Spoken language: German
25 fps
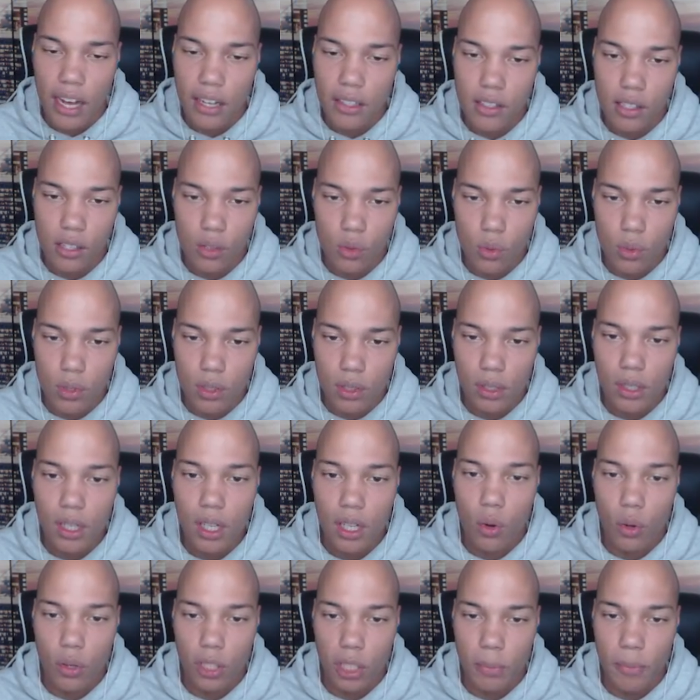18 Uhr
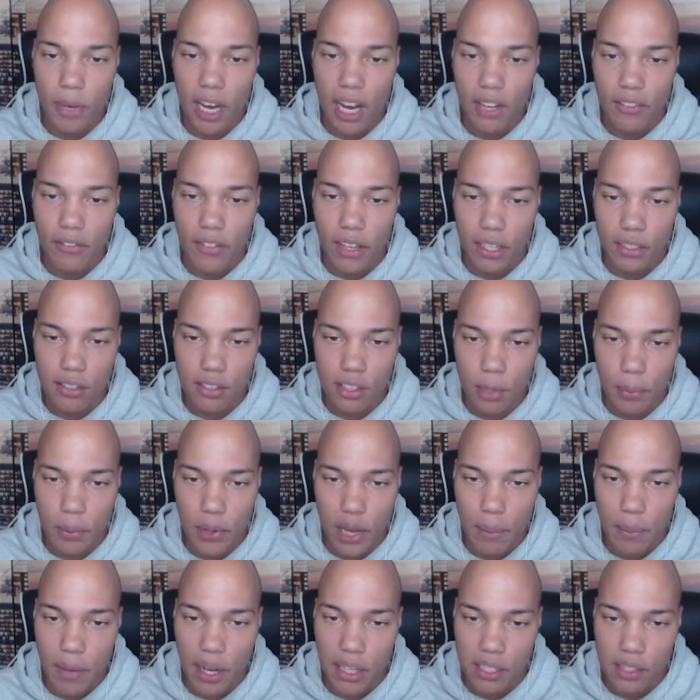gucke ich mir an, welches TP
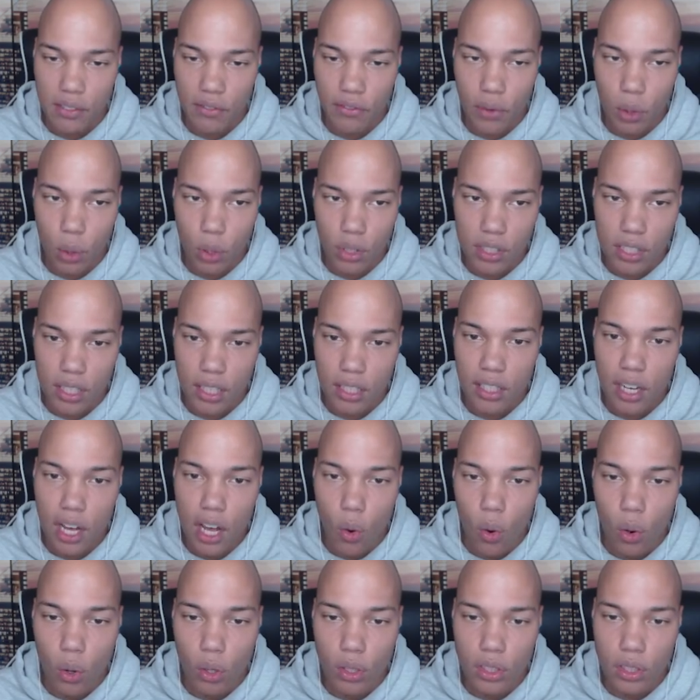am meisten Votes hat
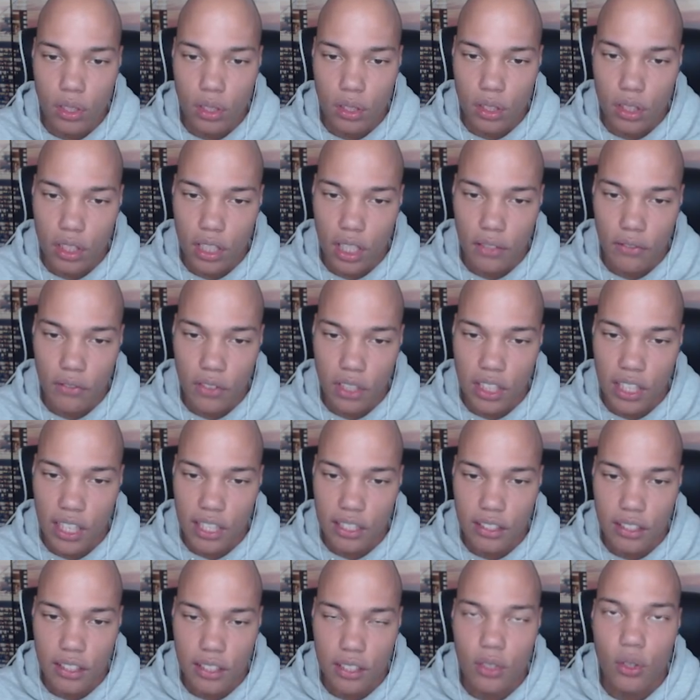und äh, dann wird
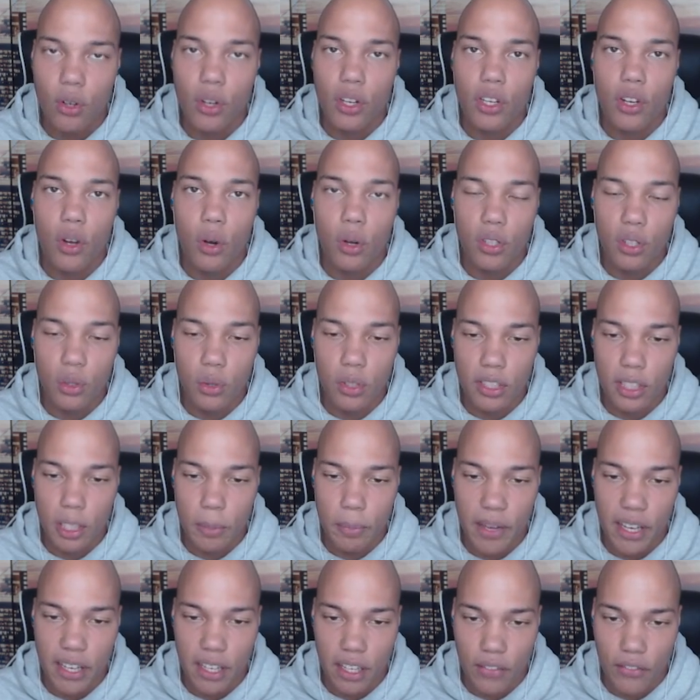das das neue Call Unity
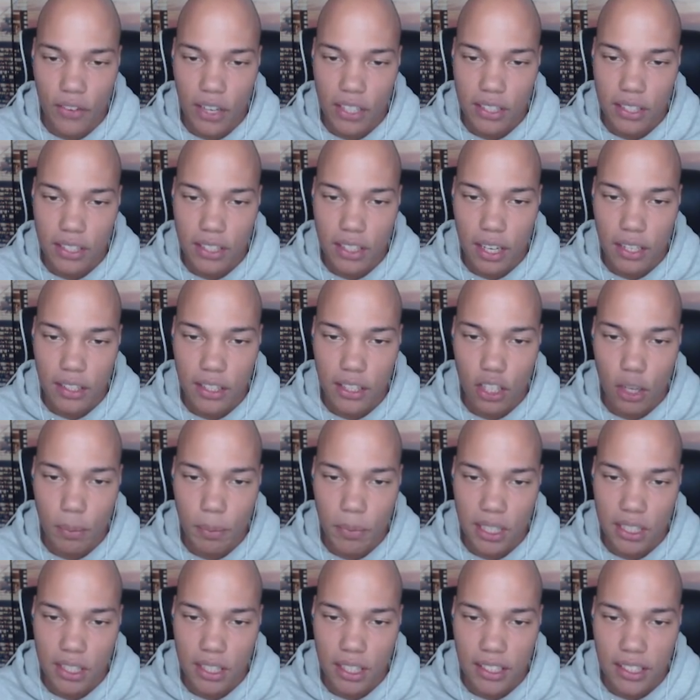Pack. Ich weiß jetzt gerade nicht, ob
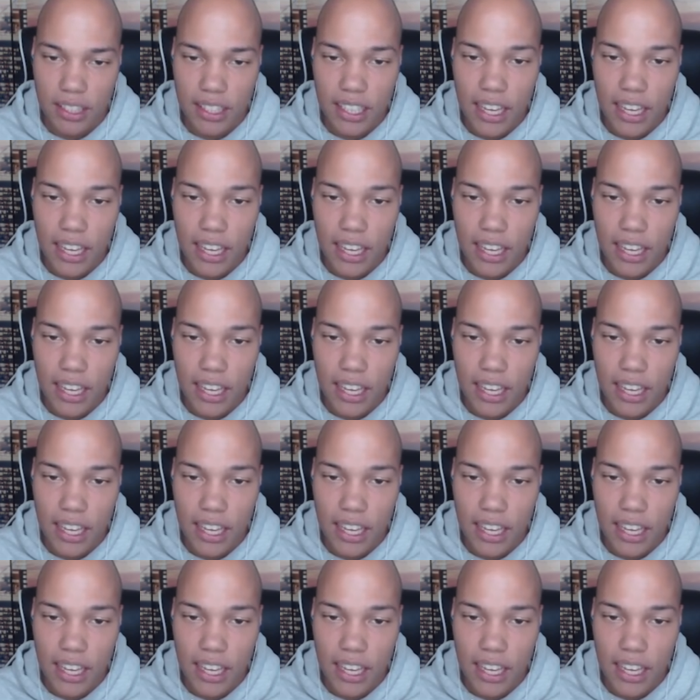das dann